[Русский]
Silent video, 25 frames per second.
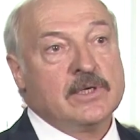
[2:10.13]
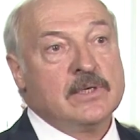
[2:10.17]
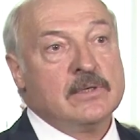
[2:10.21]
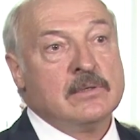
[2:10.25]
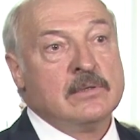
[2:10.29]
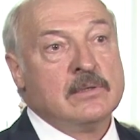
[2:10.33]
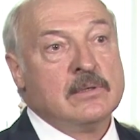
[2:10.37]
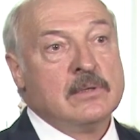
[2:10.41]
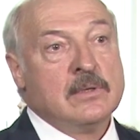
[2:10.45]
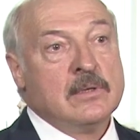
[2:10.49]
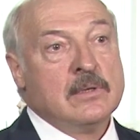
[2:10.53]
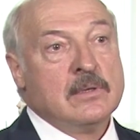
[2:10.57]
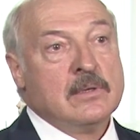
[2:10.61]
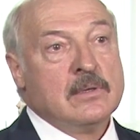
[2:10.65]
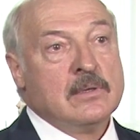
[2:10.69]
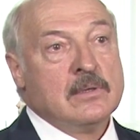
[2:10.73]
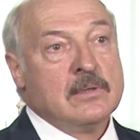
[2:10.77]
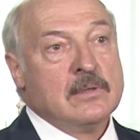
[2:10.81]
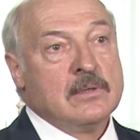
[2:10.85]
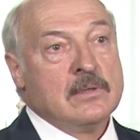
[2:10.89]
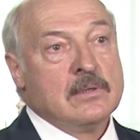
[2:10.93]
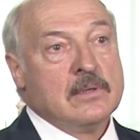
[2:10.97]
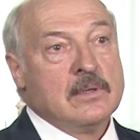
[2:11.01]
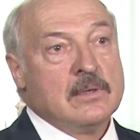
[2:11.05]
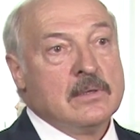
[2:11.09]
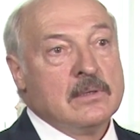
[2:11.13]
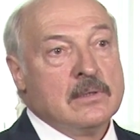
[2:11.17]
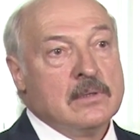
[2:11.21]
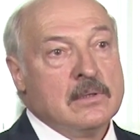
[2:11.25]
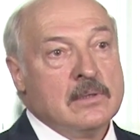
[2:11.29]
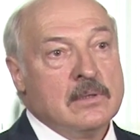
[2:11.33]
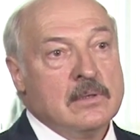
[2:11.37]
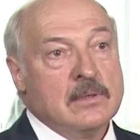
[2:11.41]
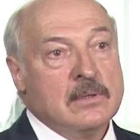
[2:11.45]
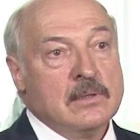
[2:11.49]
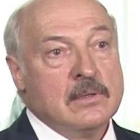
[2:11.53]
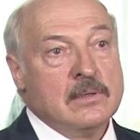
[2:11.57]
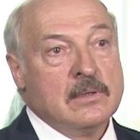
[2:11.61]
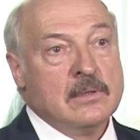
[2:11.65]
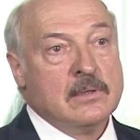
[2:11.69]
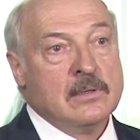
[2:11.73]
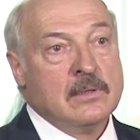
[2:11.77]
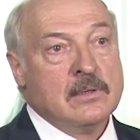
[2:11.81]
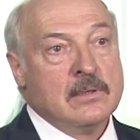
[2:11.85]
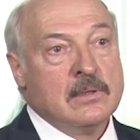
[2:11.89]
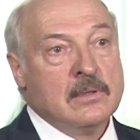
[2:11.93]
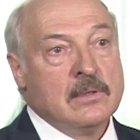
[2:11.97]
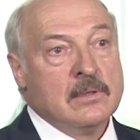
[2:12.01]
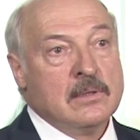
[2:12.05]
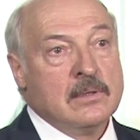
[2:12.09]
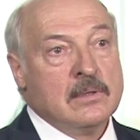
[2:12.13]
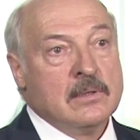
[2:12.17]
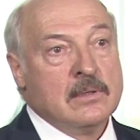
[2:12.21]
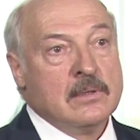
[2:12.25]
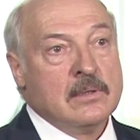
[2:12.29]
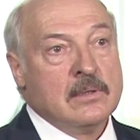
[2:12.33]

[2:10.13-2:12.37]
же плохо проводить компанию, все в отпусках.